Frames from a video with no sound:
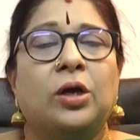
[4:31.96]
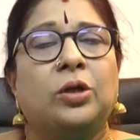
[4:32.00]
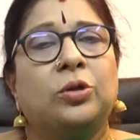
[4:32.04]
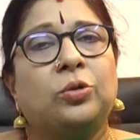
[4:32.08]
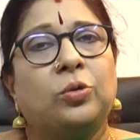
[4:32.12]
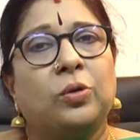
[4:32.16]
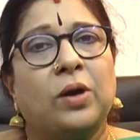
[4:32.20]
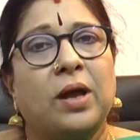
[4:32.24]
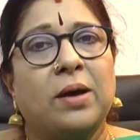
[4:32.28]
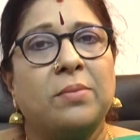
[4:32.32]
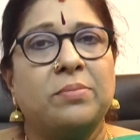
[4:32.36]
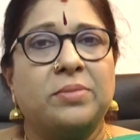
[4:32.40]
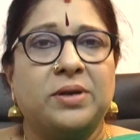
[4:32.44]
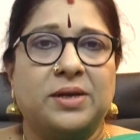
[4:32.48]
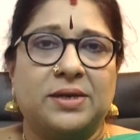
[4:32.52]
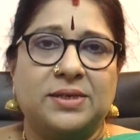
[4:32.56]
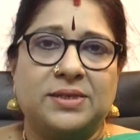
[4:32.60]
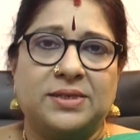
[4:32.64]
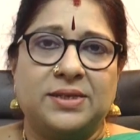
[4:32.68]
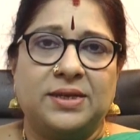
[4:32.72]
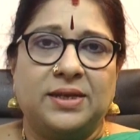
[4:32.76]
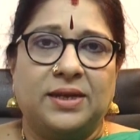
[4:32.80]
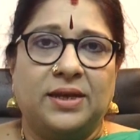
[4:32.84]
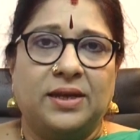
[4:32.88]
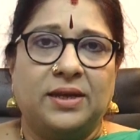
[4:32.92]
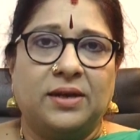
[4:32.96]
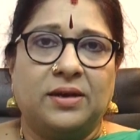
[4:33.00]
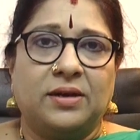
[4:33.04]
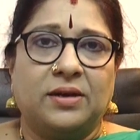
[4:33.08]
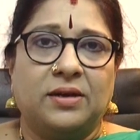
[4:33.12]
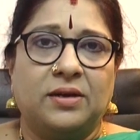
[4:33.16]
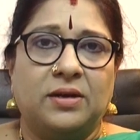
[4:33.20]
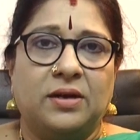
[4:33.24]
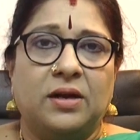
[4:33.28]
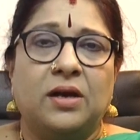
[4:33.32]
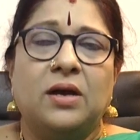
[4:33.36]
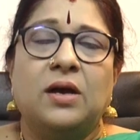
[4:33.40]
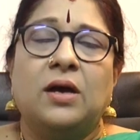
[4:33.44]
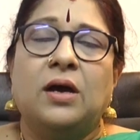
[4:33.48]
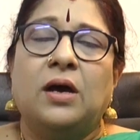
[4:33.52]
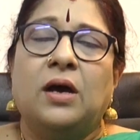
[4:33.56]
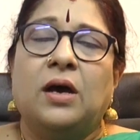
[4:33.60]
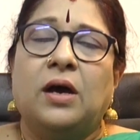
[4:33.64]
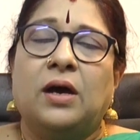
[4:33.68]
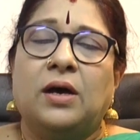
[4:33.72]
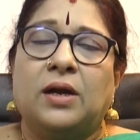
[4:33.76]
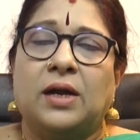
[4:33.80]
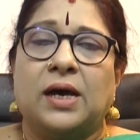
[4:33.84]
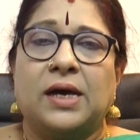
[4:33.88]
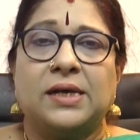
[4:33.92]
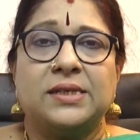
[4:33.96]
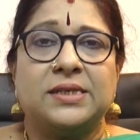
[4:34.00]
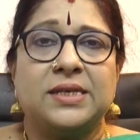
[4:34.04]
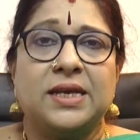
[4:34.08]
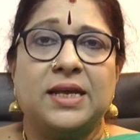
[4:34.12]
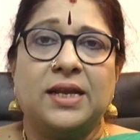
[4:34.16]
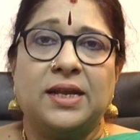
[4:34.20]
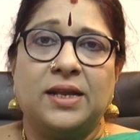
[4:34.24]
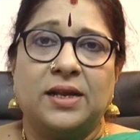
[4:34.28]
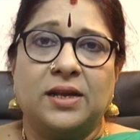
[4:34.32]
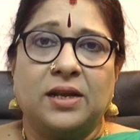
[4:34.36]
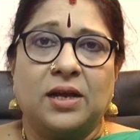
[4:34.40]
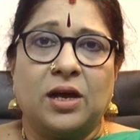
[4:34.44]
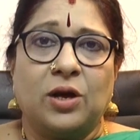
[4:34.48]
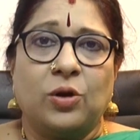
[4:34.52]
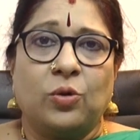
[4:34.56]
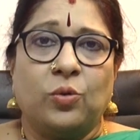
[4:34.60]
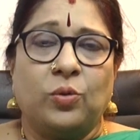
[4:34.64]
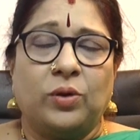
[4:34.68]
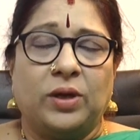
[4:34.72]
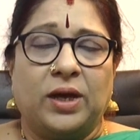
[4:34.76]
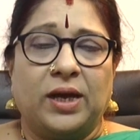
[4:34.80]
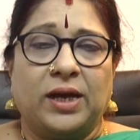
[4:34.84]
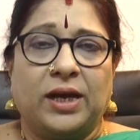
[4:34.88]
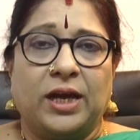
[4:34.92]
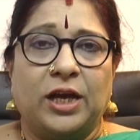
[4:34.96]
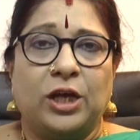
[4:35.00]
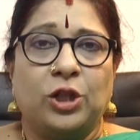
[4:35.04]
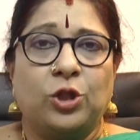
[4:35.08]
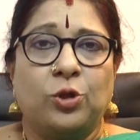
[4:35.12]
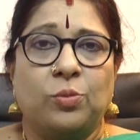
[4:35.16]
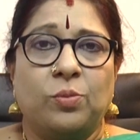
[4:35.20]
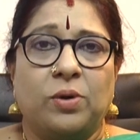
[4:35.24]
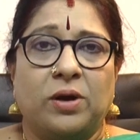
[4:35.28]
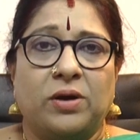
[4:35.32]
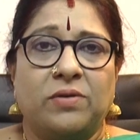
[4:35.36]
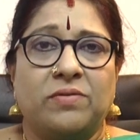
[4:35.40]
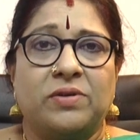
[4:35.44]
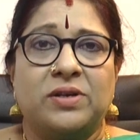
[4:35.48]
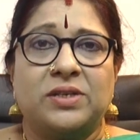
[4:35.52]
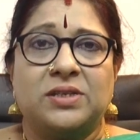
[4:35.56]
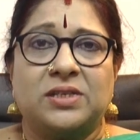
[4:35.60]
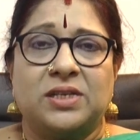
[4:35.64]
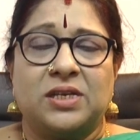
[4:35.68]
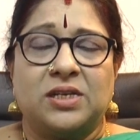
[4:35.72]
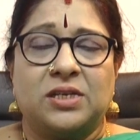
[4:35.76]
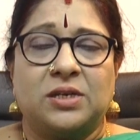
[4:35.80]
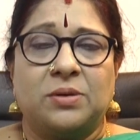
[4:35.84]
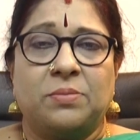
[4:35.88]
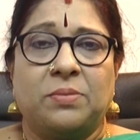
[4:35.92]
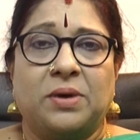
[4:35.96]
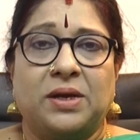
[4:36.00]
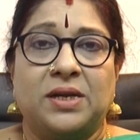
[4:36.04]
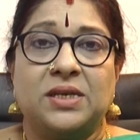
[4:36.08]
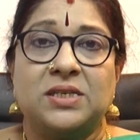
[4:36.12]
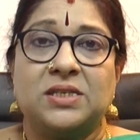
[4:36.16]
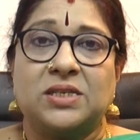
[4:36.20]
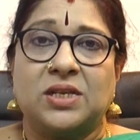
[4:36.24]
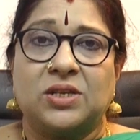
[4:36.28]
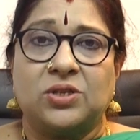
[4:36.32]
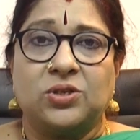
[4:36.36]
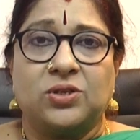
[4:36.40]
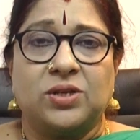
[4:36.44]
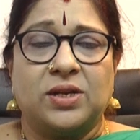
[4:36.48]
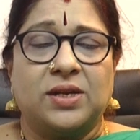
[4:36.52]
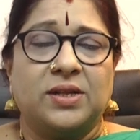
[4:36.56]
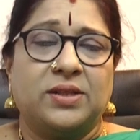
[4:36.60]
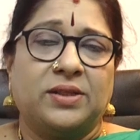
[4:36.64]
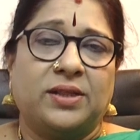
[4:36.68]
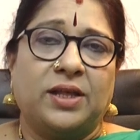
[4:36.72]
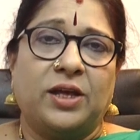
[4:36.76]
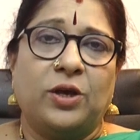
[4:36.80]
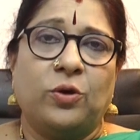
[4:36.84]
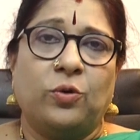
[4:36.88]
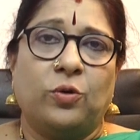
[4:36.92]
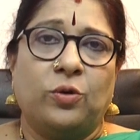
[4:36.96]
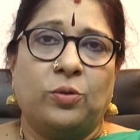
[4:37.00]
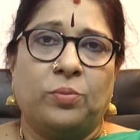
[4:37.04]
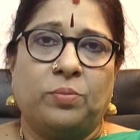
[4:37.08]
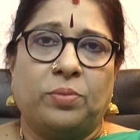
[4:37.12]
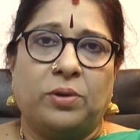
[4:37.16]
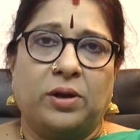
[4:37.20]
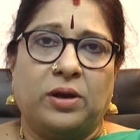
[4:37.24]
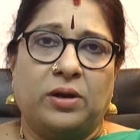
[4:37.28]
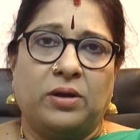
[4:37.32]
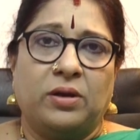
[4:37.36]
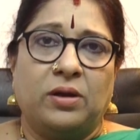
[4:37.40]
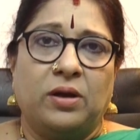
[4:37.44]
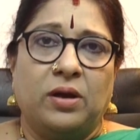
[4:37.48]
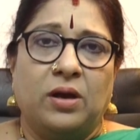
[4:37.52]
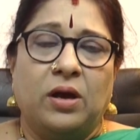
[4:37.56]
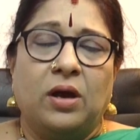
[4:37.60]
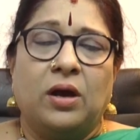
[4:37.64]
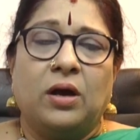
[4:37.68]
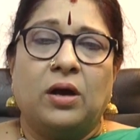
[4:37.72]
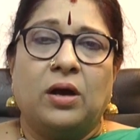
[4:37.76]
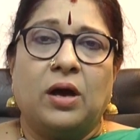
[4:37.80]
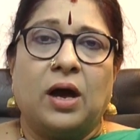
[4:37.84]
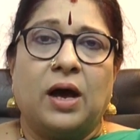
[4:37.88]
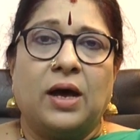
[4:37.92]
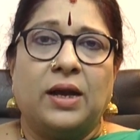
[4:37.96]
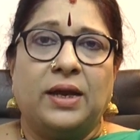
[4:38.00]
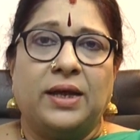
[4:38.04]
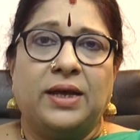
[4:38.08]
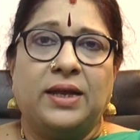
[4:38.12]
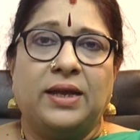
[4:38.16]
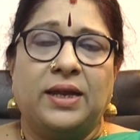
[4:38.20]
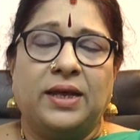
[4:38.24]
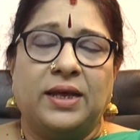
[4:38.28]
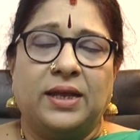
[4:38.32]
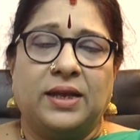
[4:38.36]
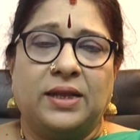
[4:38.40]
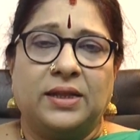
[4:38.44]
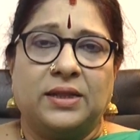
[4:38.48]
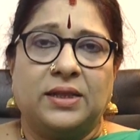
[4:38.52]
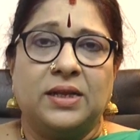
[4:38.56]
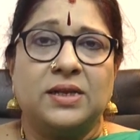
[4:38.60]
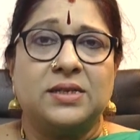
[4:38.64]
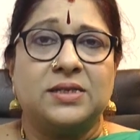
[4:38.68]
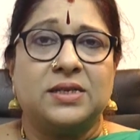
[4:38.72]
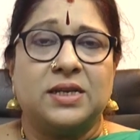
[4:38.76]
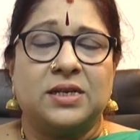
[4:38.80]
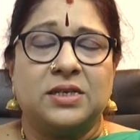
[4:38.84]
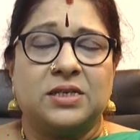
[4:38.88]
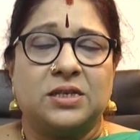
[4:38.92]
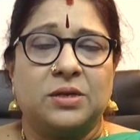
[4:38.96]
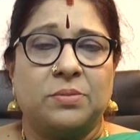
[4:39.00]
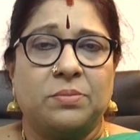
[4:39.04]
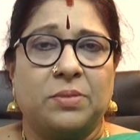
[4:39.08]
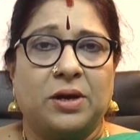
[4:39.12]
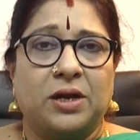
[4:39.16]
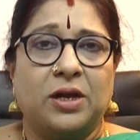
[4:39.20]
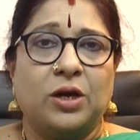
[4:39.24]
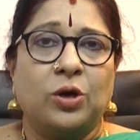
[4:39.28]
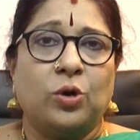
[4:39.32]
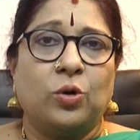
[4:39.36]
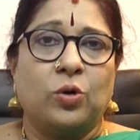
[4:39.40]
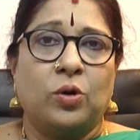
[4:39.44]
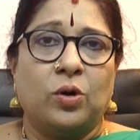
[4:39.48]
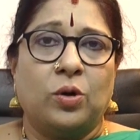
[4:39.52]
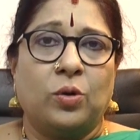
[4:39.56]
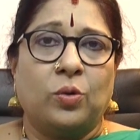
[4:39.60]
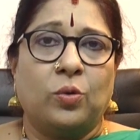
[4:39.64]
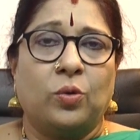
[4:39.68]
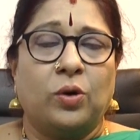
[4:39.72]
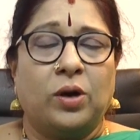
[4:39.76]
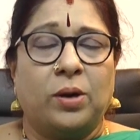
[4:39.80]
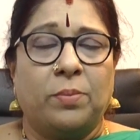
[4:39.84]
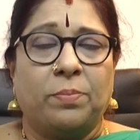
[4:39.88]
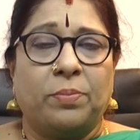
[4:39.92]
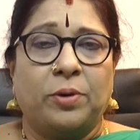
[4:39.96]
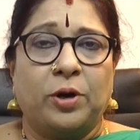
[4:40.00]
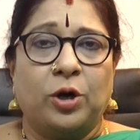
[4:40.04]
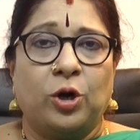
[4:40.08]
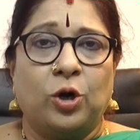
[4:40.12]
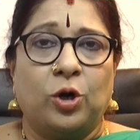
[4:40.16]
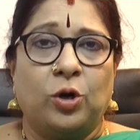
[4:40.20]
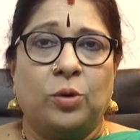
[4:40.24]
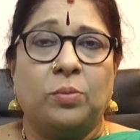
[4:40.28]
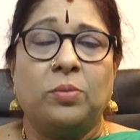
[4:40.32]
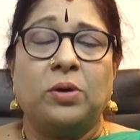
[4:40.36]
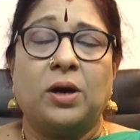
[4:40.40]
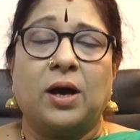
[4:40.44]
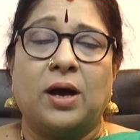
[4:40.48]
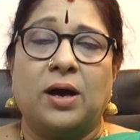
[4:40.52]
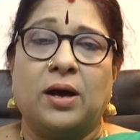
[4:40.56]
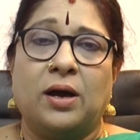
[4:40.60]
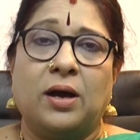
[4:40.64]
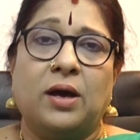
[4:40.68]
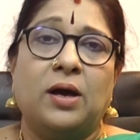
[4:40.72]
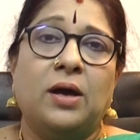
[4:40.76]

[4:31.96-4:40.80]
துலாம் ராசி நேர்கள் ராசியில் இருக்கக்கூடிய கேத்து பகவான் சற்று மன சஞ்சலத்தை கொடுப்பார் காலை நேரத்தில் சற்று மன குழப்பங்களும் கா